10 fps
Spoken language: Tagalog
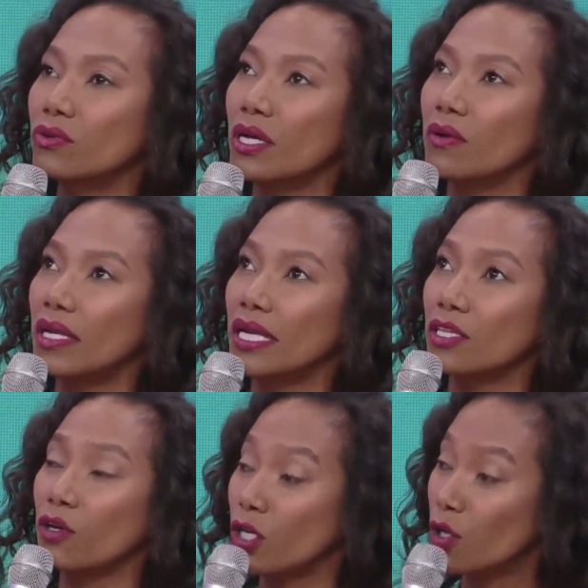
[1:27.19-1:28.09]
unang-una,
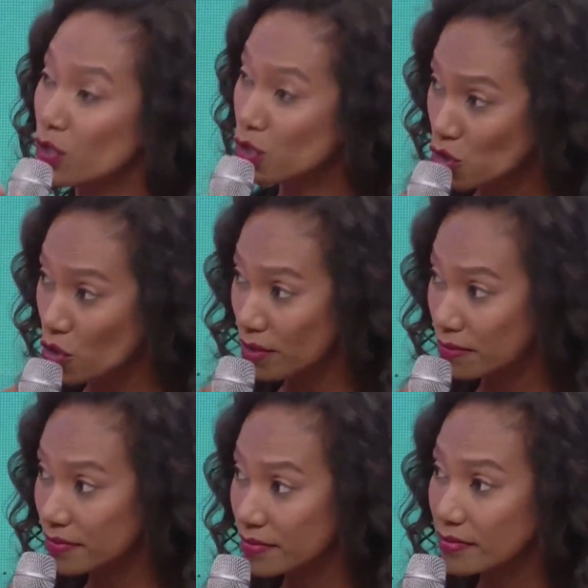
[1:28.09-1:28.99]
hindi nyo kinakwestiyon
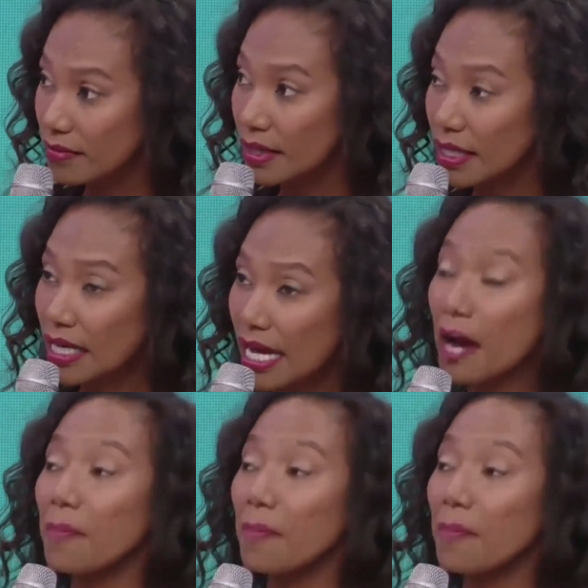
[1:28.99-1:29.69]
ang